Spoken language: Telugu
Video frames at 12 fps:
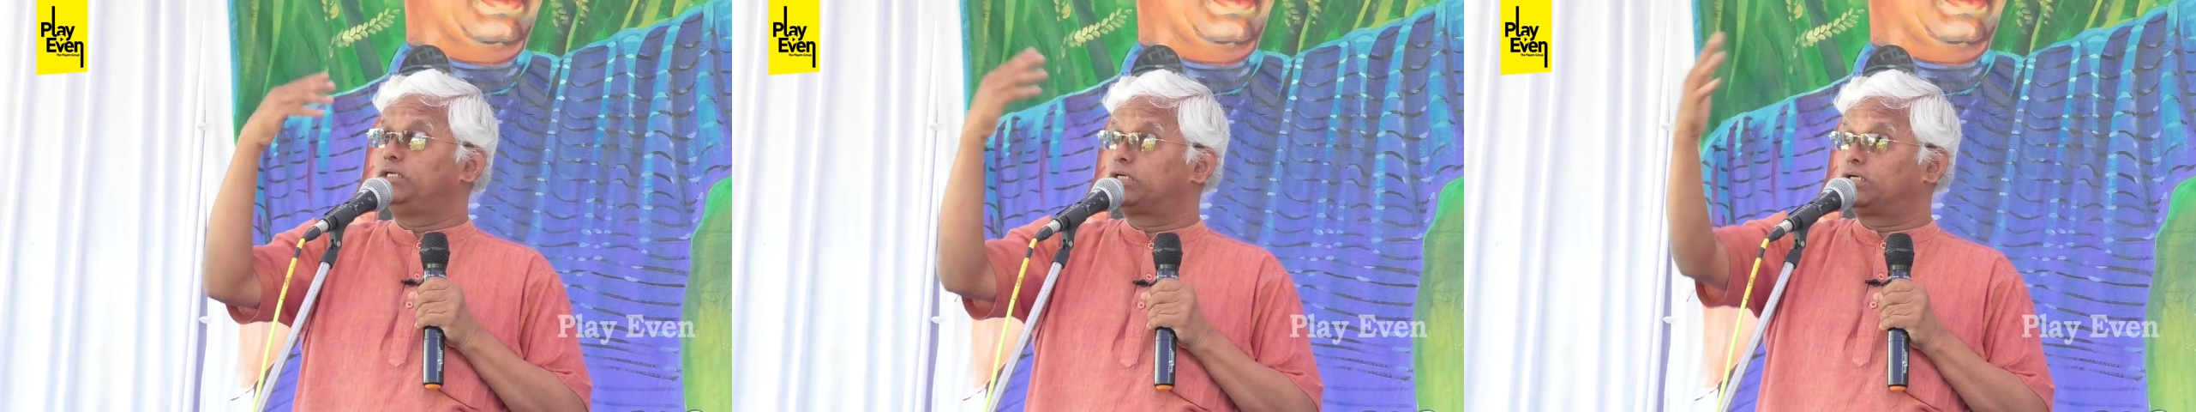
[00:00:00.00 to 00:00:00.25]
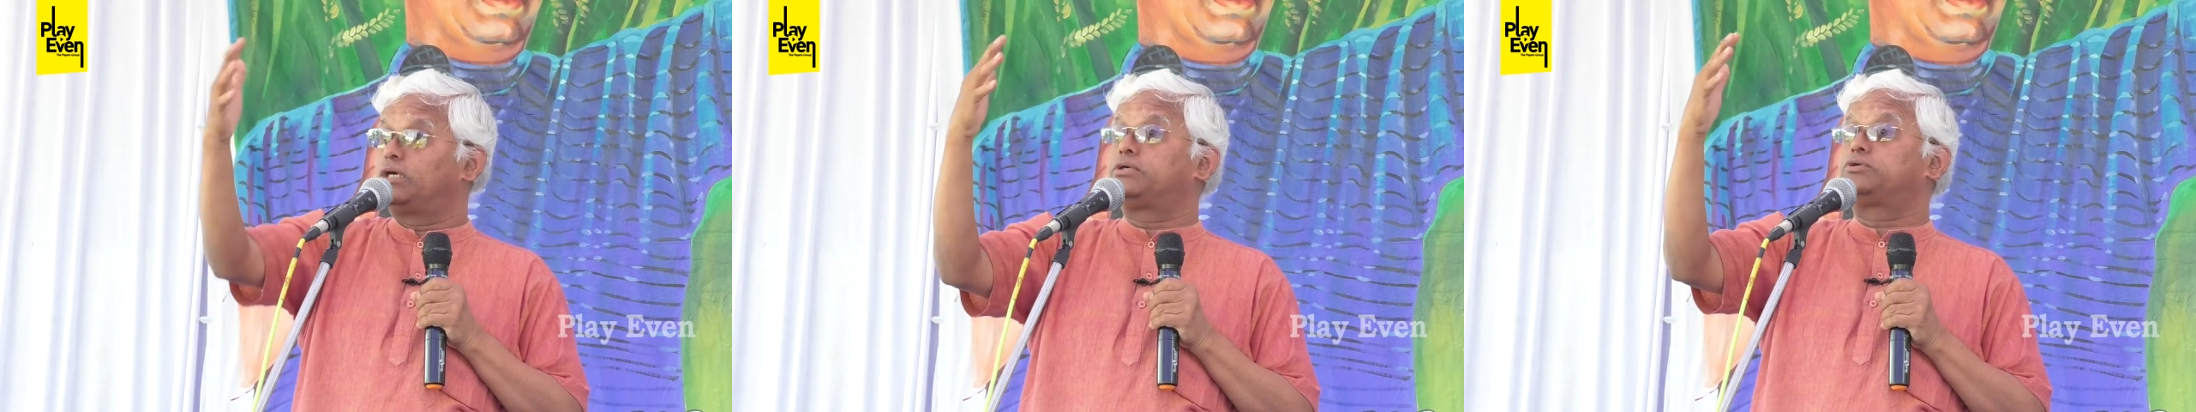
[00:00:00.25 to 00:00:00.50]

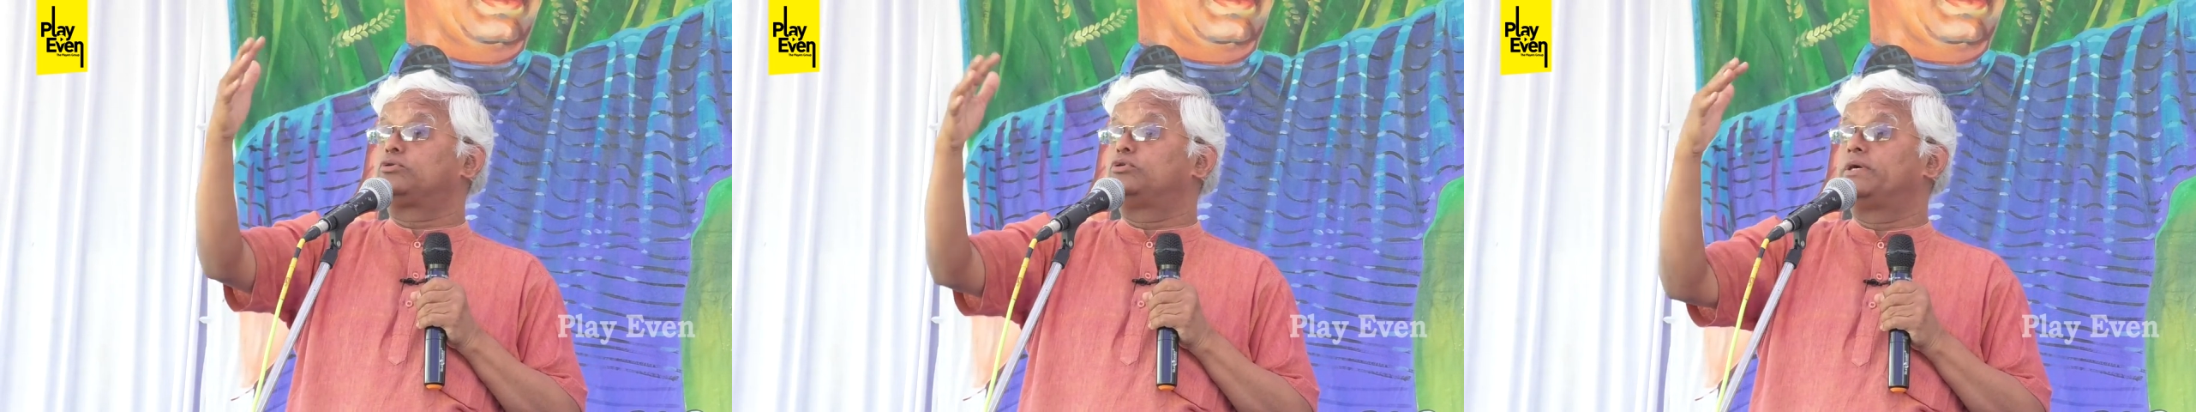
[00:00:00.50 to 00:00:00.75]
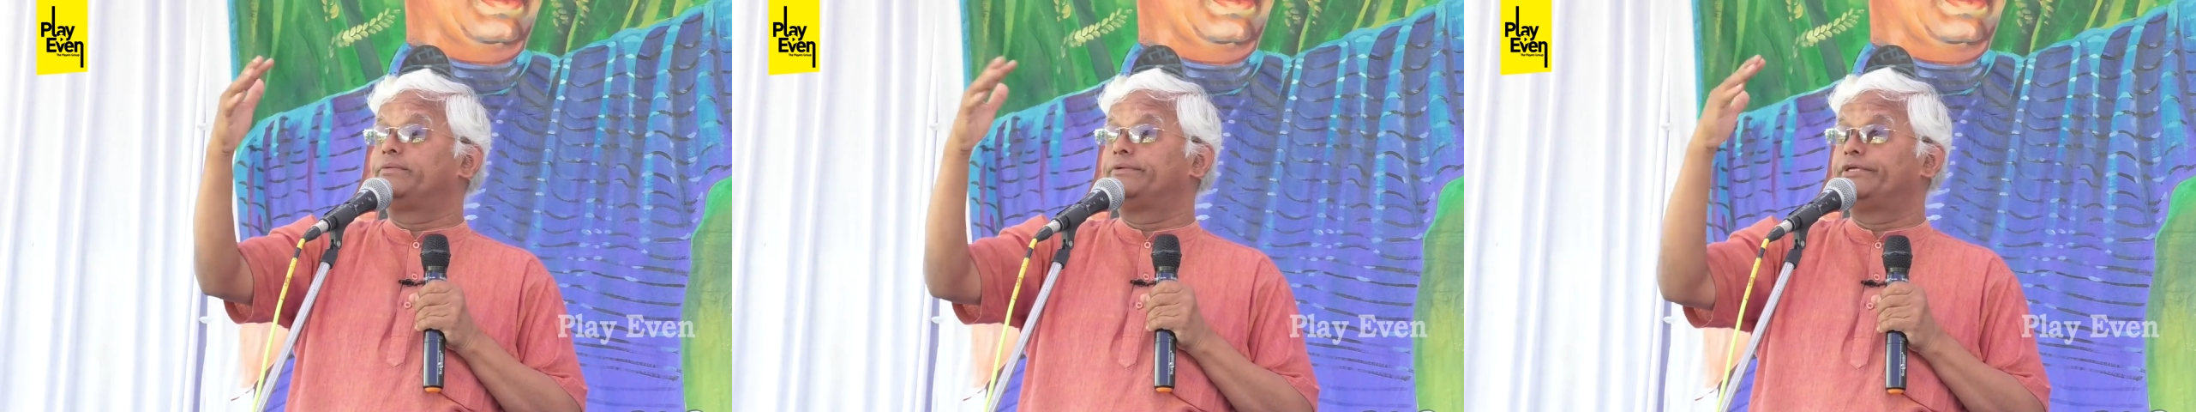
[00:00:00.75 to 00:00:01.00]
ఇక్కట్టును
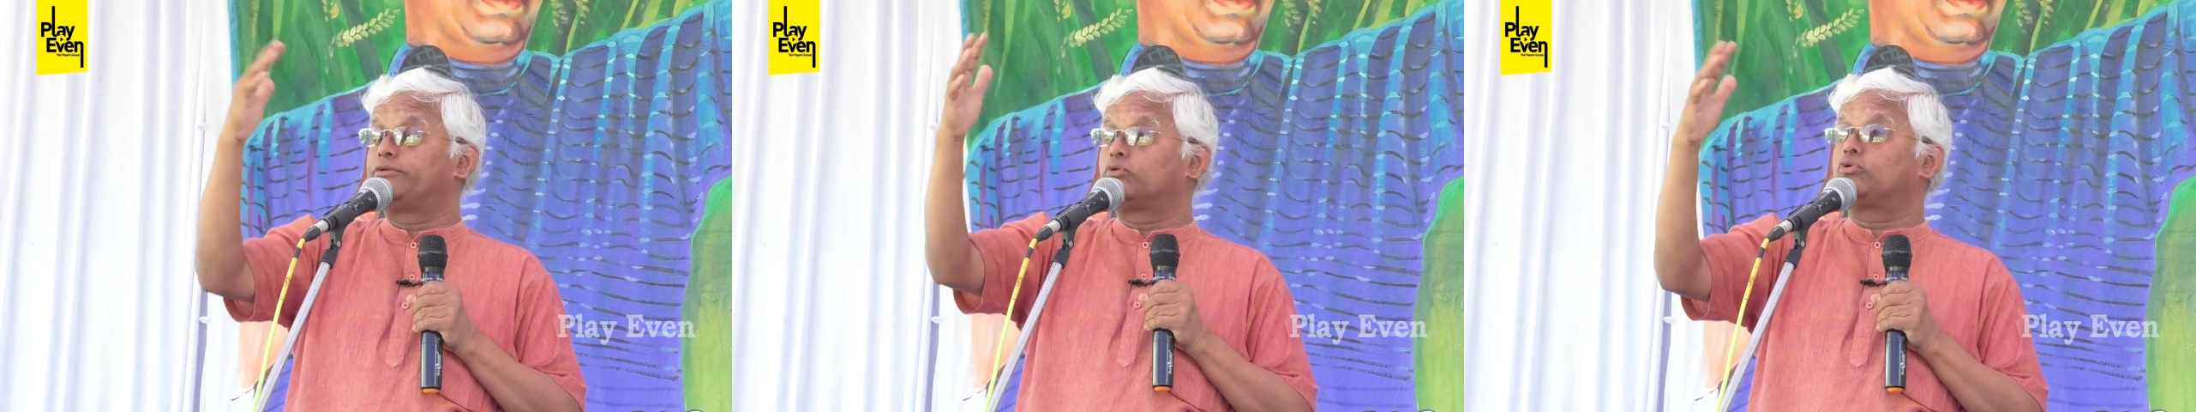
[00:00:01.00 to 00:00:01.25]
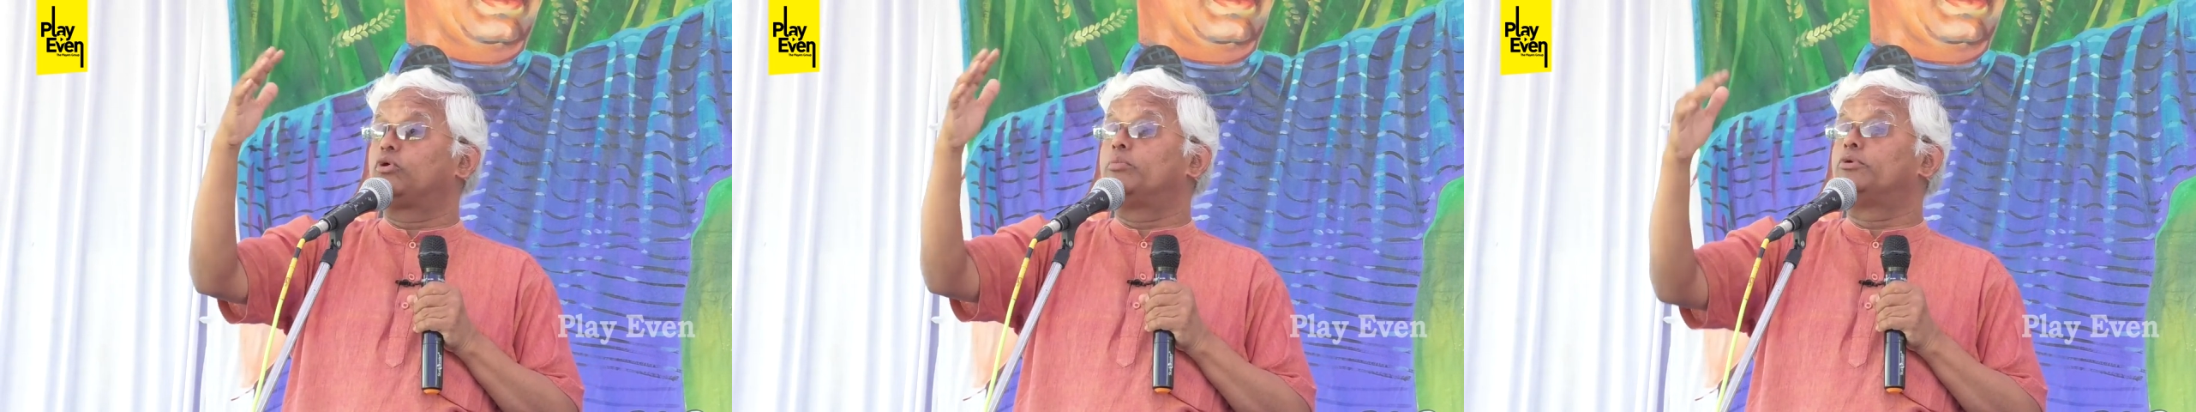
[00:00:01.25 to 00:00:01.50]
మనం
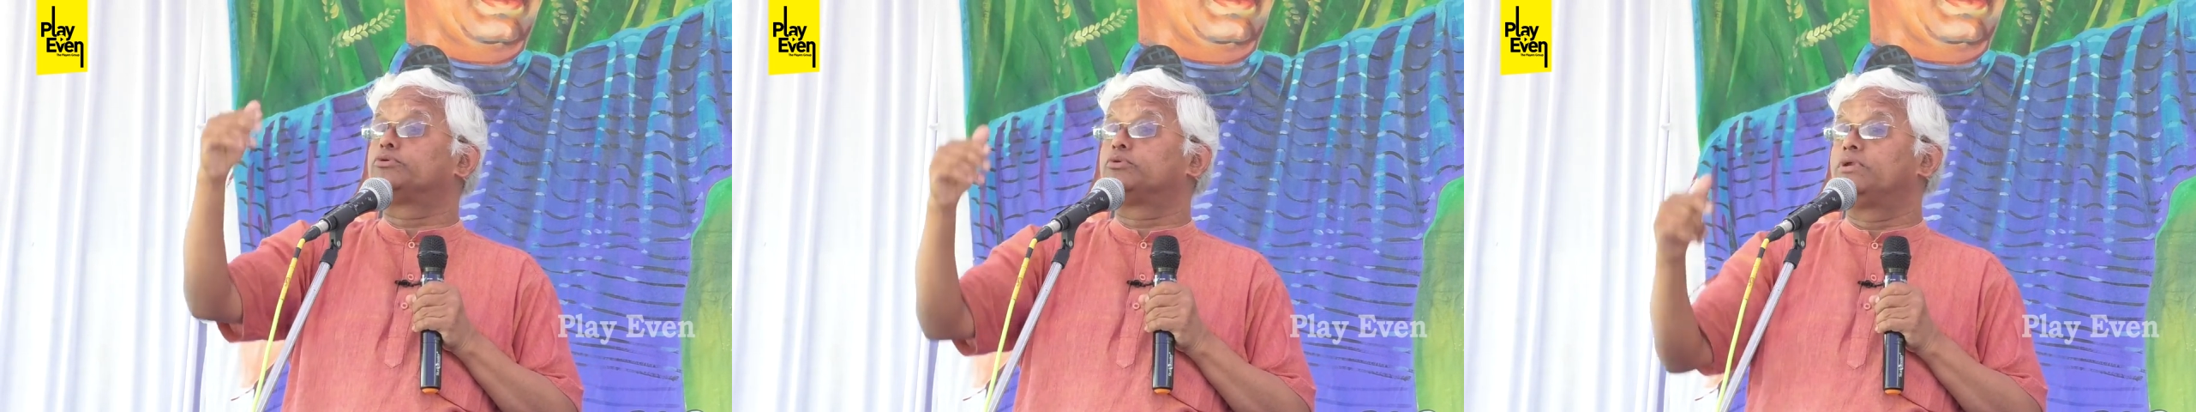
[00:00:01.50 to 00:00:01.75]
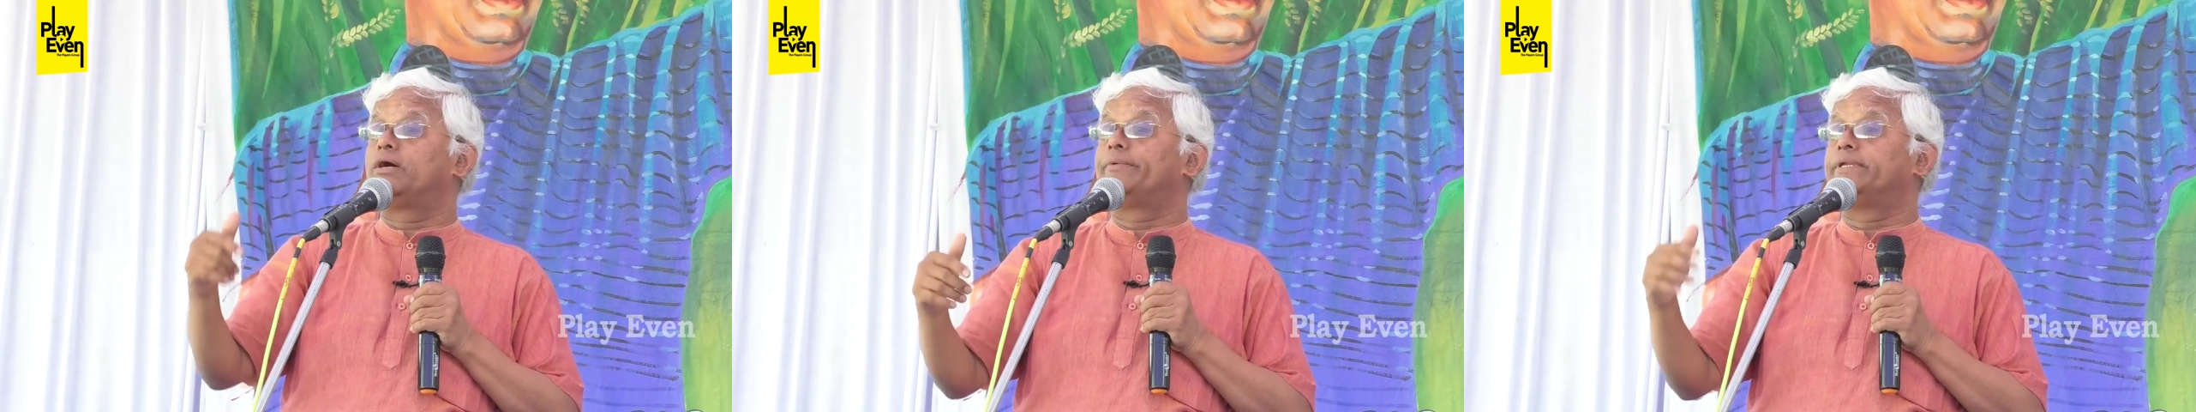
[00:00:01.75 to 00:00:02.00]

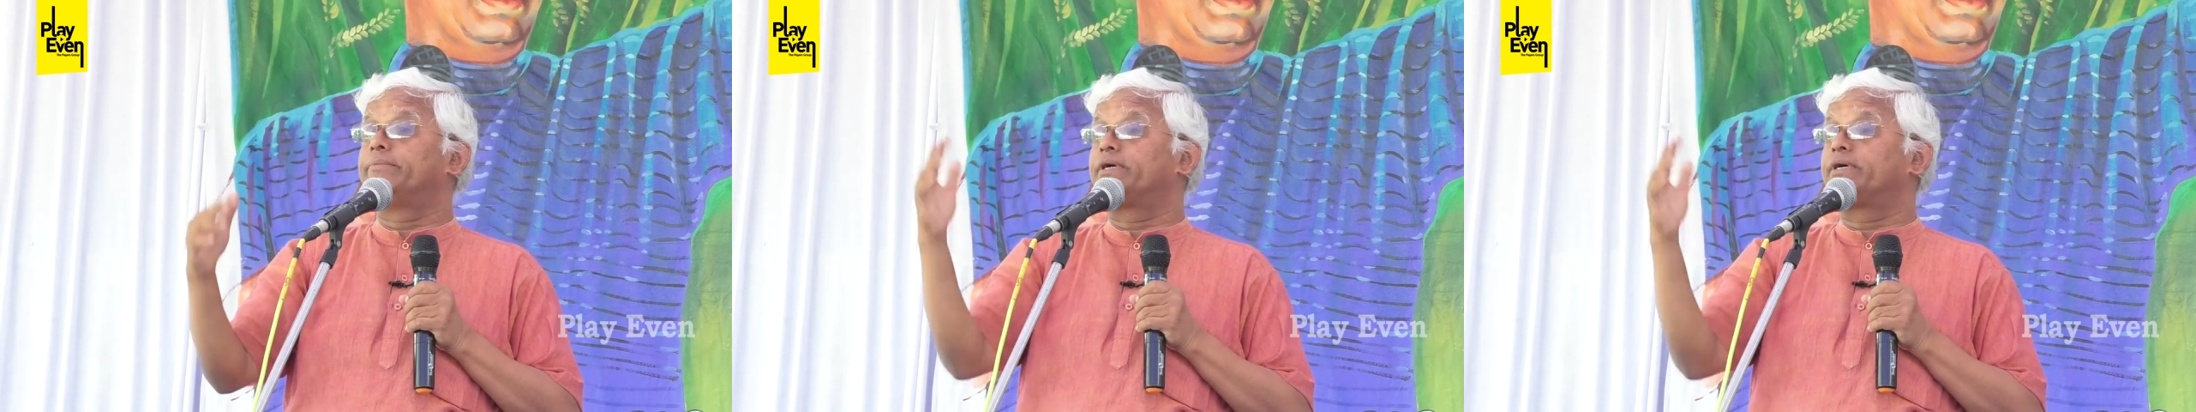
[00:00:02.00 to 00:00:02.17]
ఎదుర్కోబోతున్నామని